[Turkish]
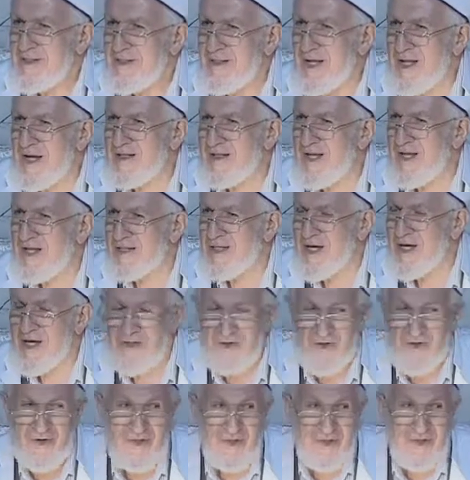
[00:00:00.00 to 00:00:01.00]
Lanet yığar.
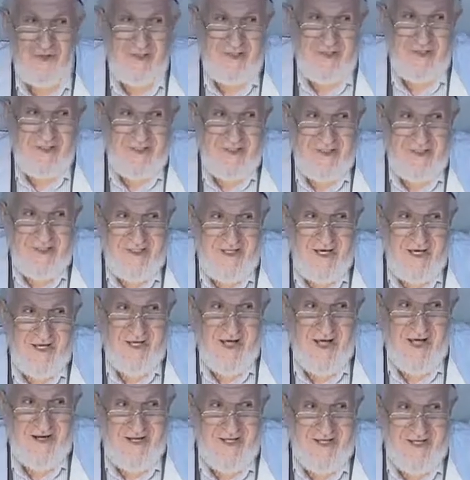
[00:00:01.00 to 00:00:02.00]
Onun
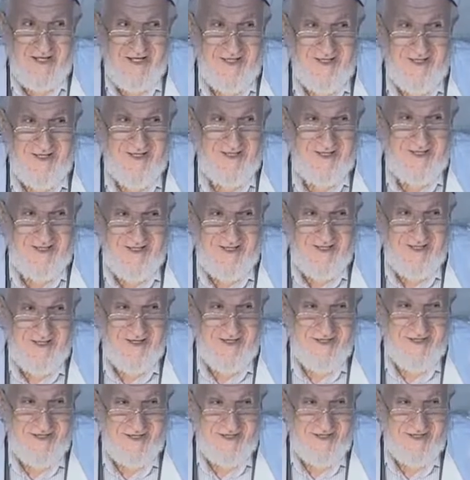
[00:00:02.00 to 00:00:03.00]
kenarına git
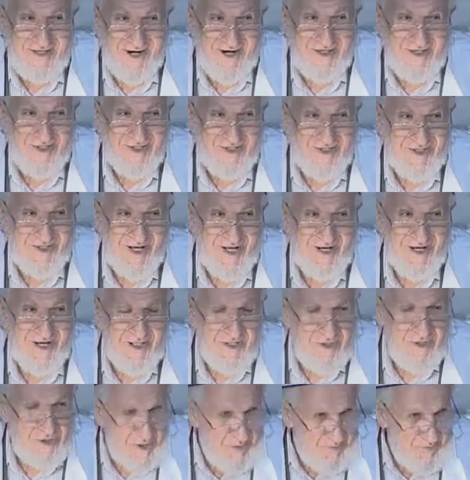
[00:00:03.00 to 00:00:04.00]
açığına
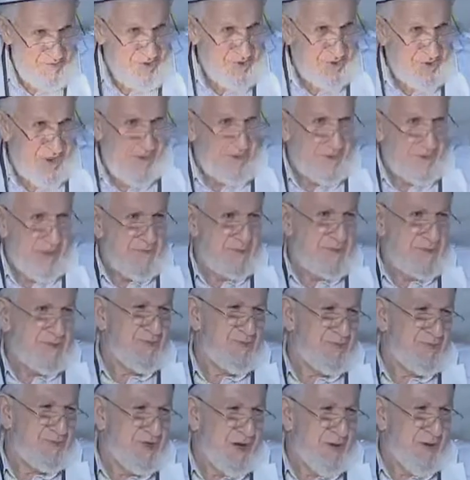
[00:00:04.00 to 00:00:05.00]
git gitmiş atamız
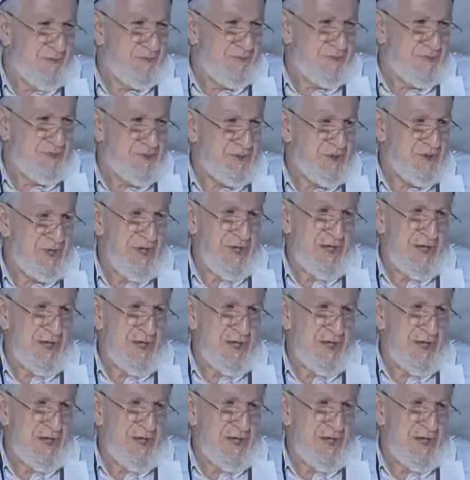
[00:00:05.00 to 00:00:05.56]
bunu yapmış.